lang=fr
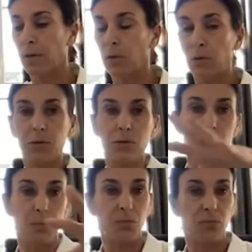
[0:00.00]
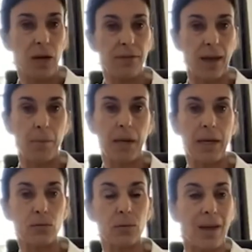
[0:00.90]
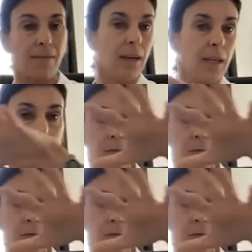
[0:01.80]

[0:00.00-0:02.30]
que de pouvoir faire appel à ce travail